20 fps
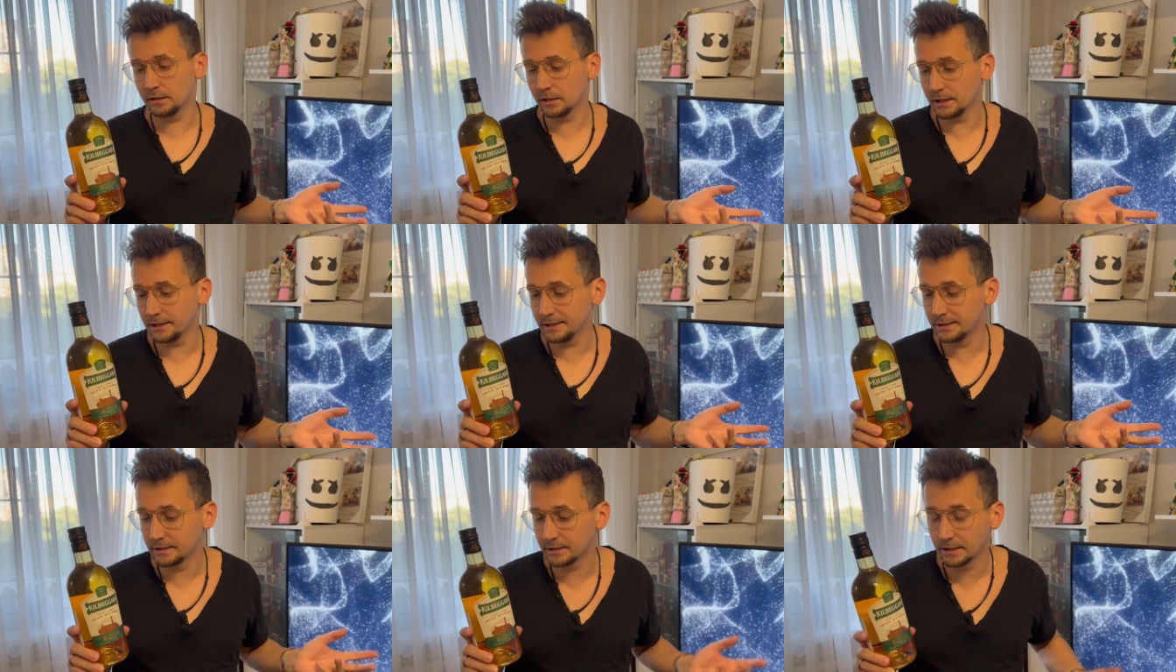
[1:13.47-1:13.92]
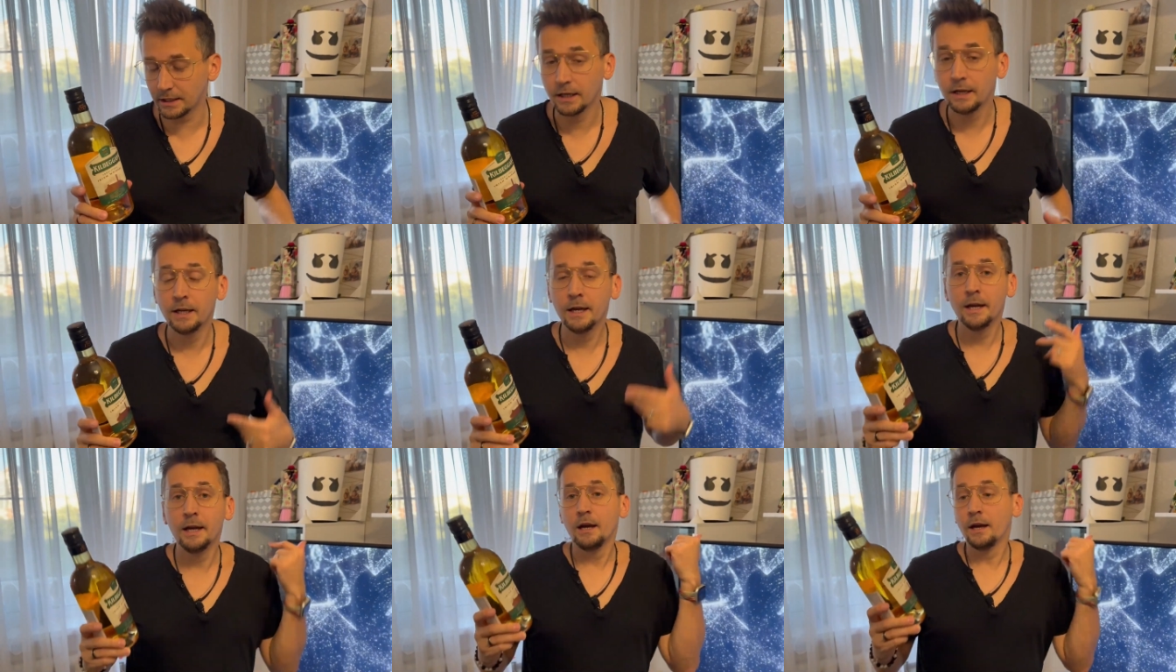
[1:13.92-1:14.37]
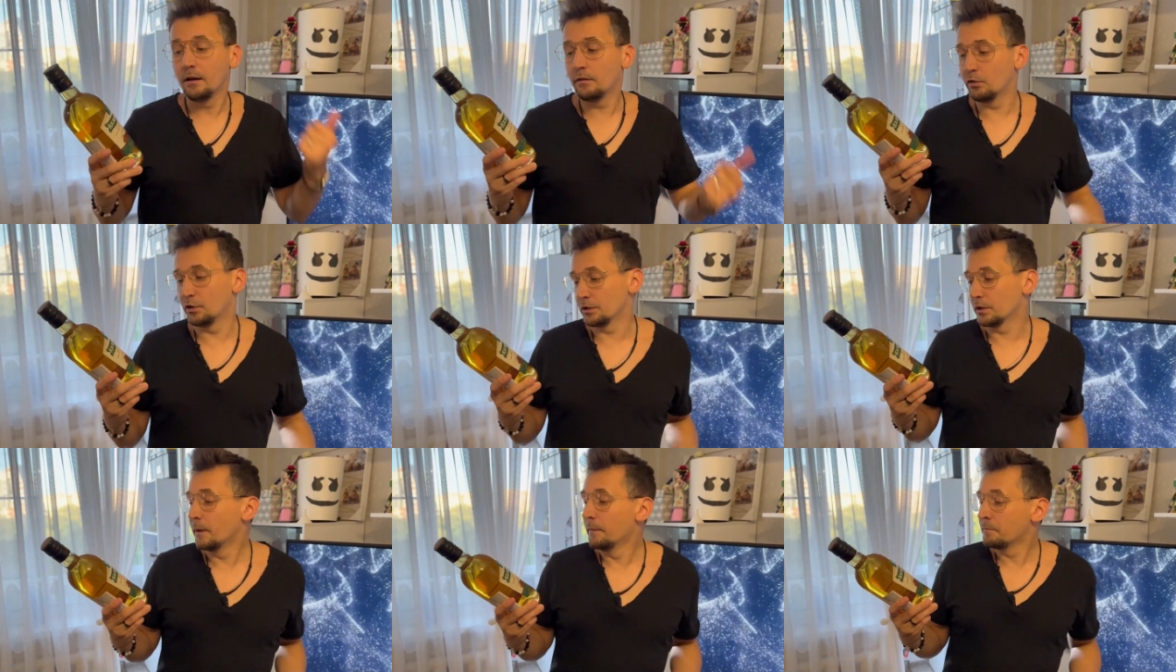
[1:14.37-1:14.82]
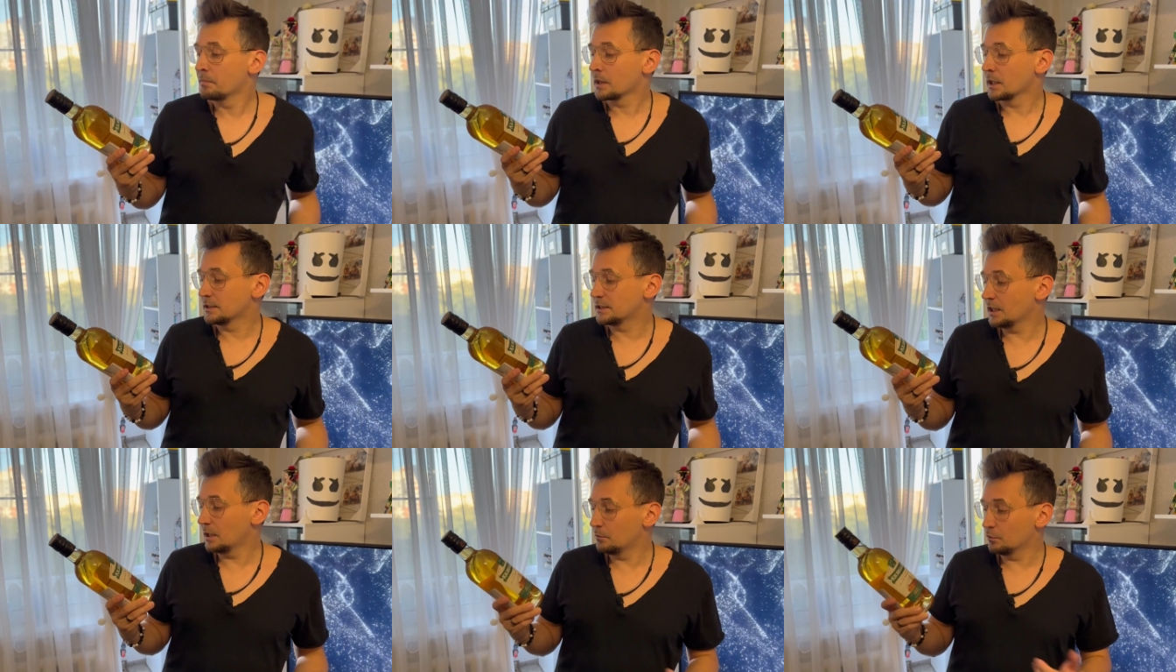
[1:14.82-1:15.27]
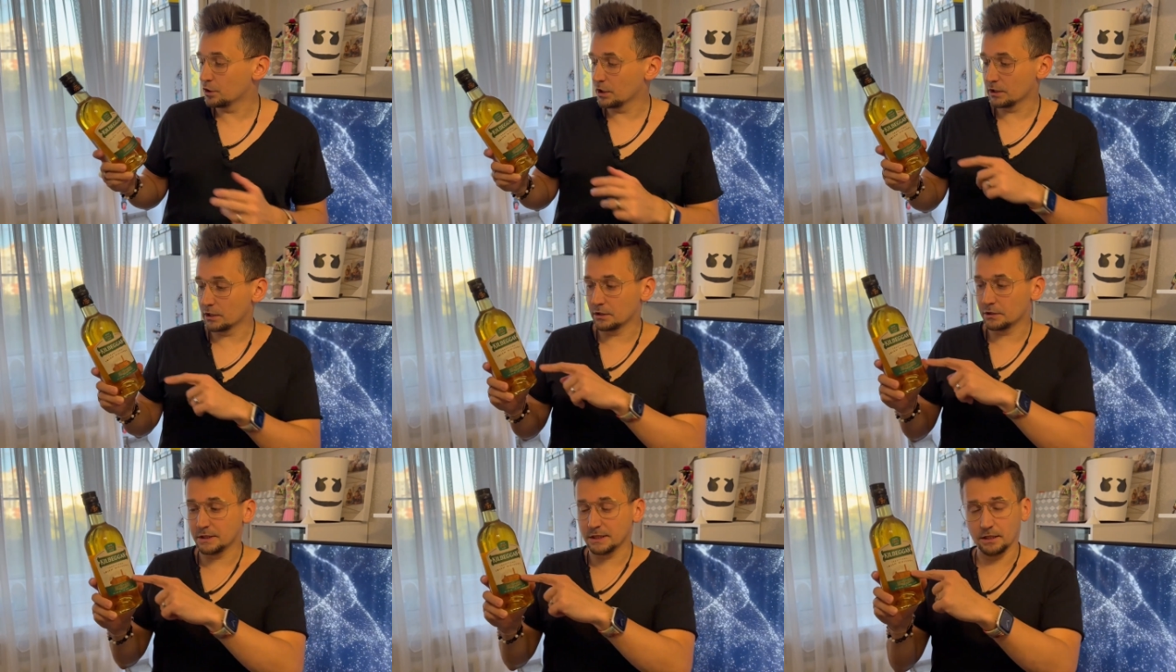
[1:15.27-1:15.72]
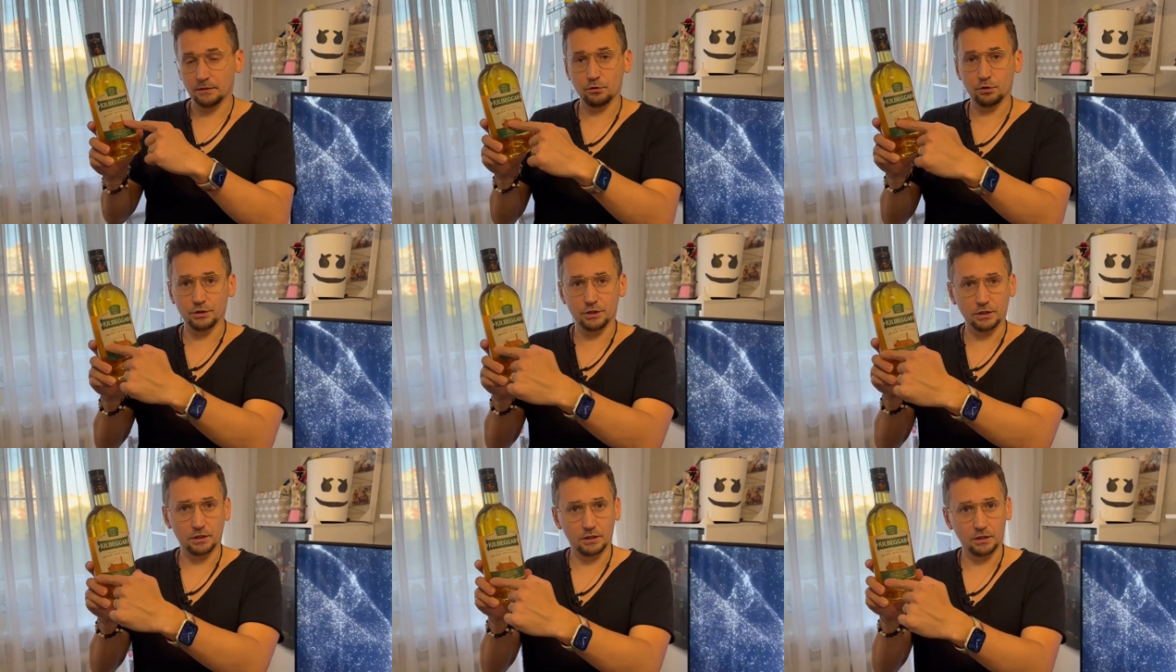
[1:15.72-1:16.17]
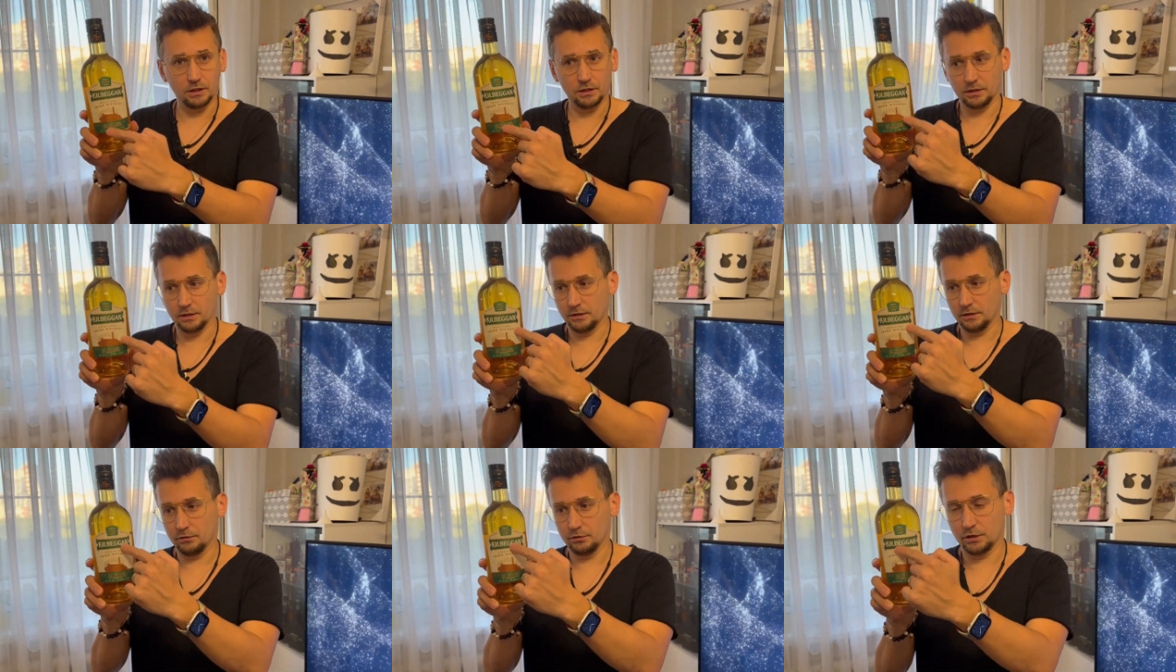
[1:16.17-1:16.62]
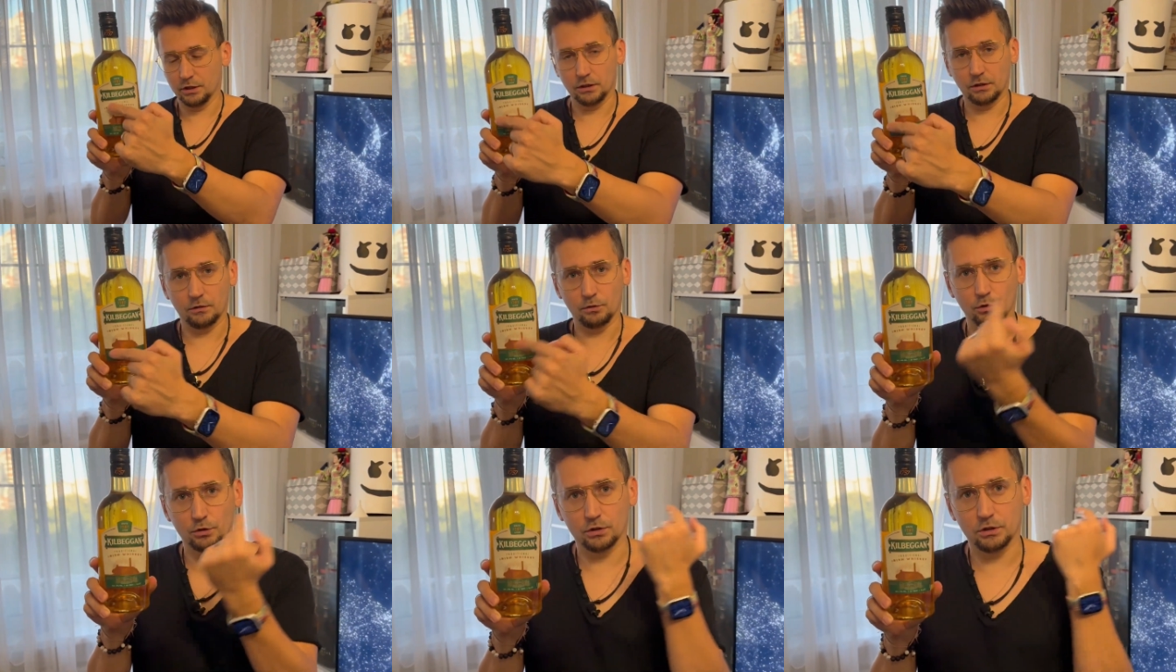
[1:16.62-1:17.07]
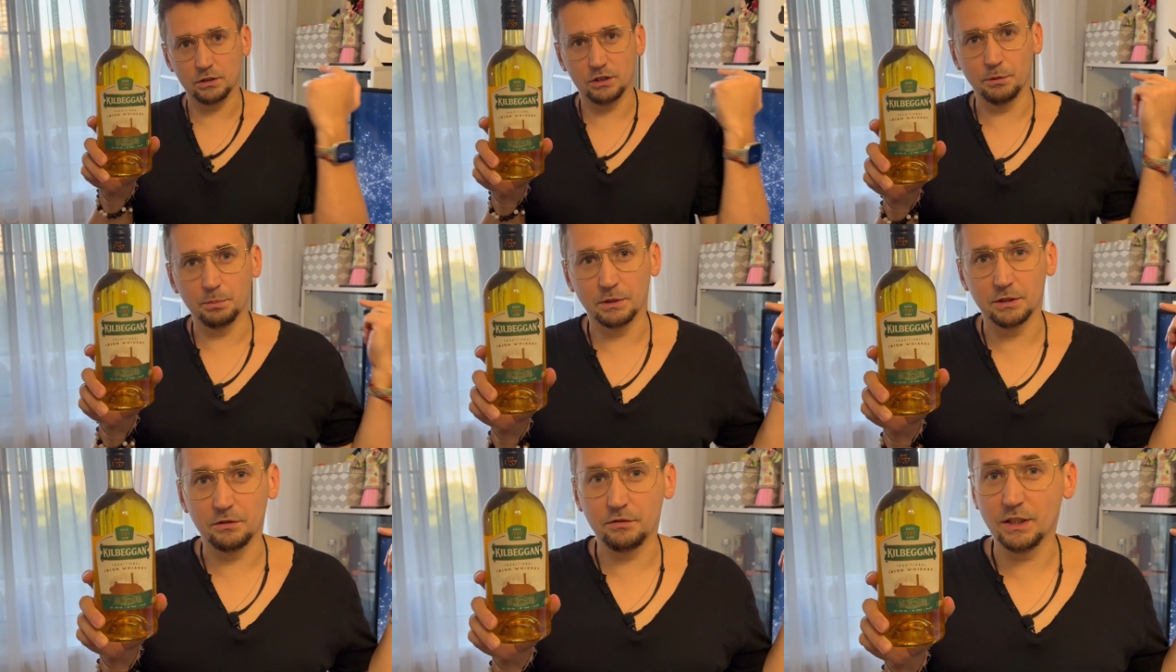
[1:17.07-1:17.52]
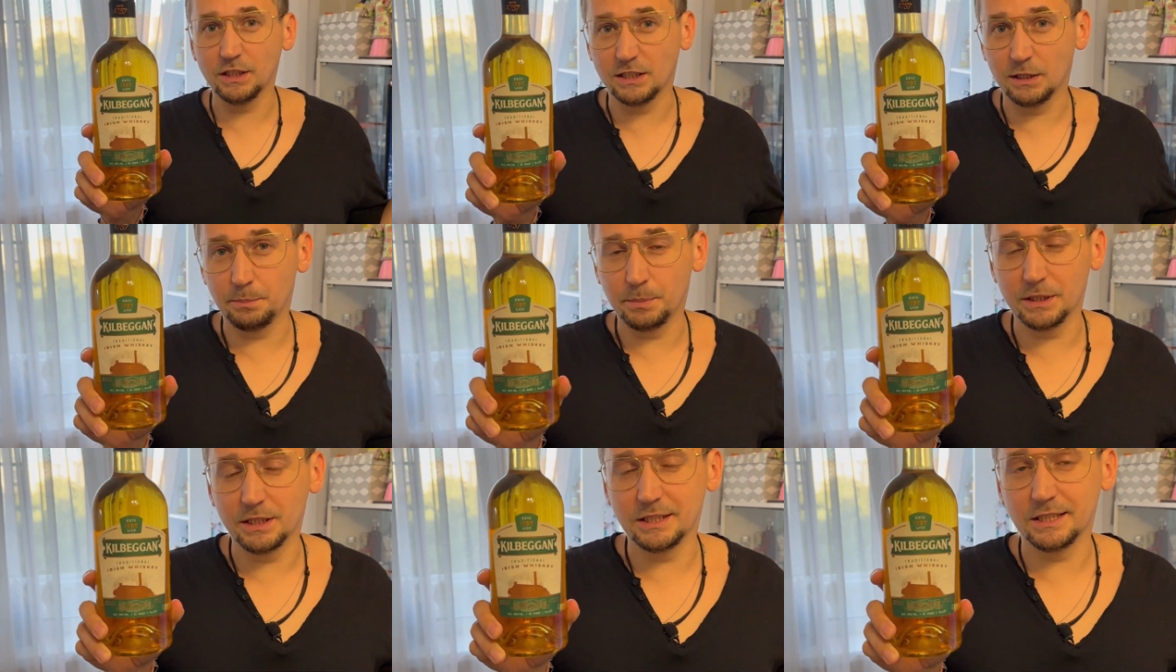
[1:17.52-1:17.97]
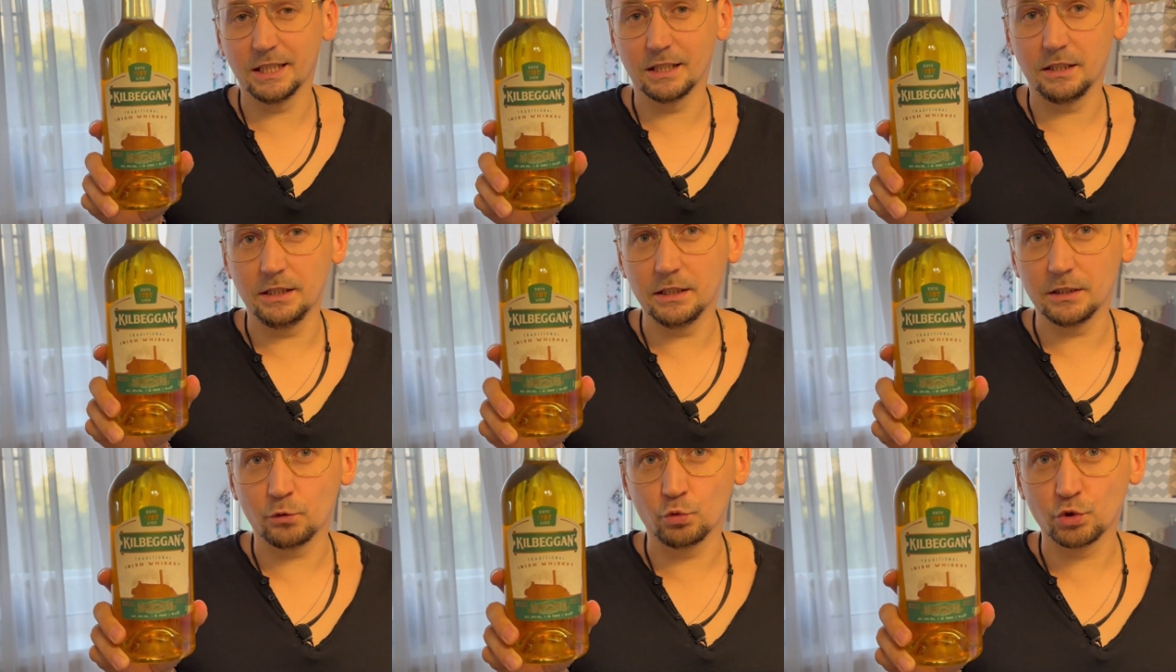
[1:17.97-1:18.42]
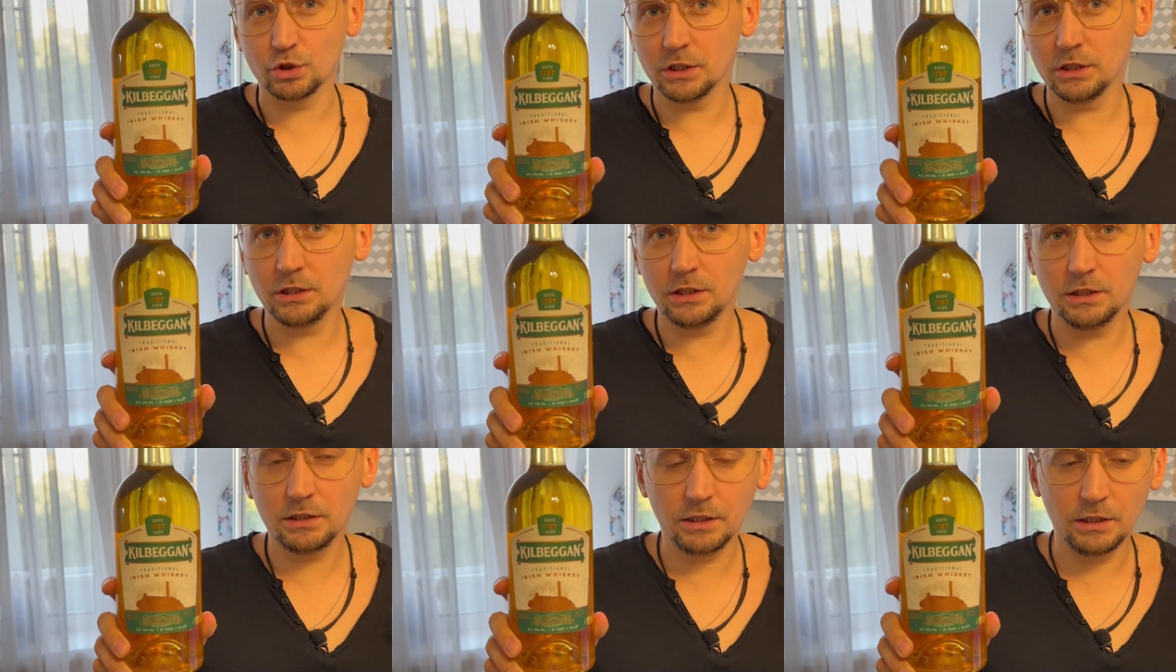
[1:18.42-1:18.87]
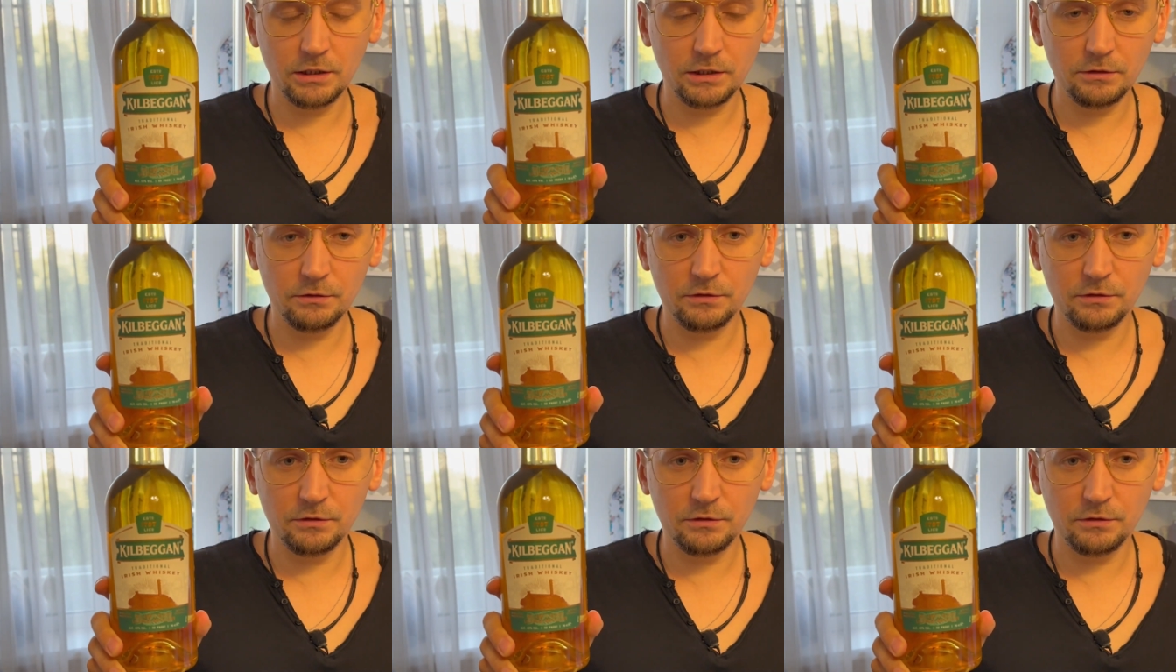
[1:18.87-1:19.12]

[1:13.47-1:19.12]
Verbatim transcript: традиция. Вот. Сам вот этот заводик, э, вот этот вот, типа 250 лет уже этой